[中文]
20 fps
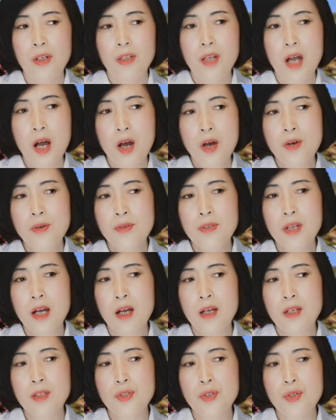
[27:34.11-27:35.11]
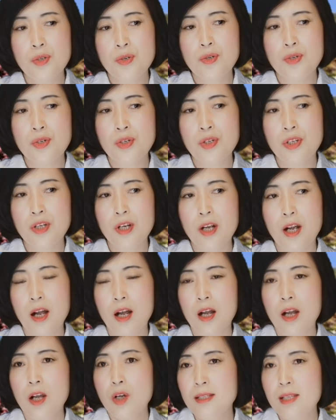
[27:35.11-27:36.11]
然后呢，就
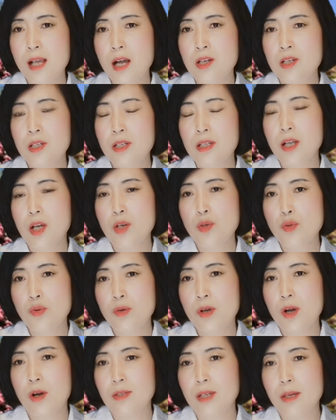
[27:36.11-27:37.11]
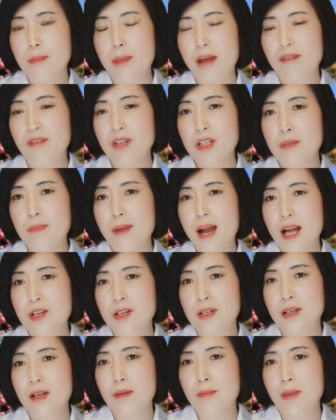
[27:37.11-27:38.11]
是向世界出口这百分之八
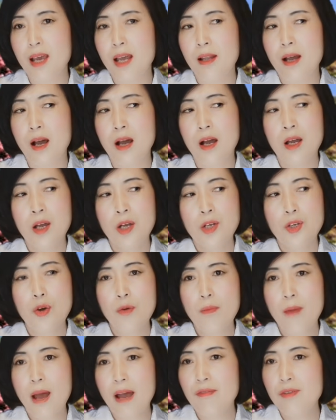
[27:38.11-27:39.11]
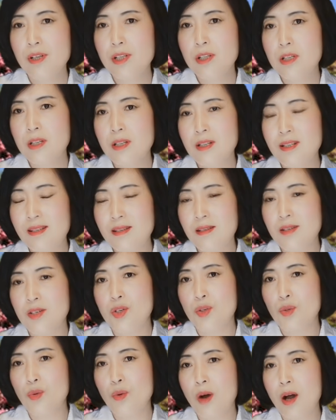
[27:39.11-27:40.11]
十里面呢，有百分之四
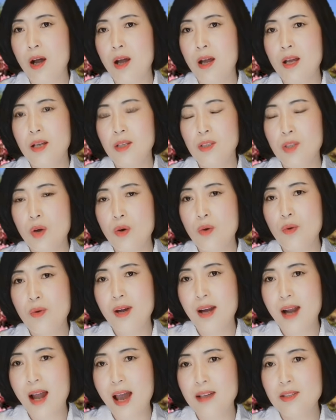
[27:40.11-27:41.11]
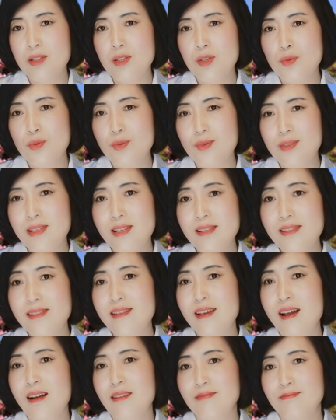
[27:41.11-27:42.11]
十多都来自于新
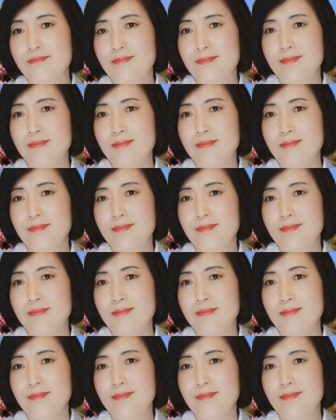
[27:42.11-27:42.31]
疆。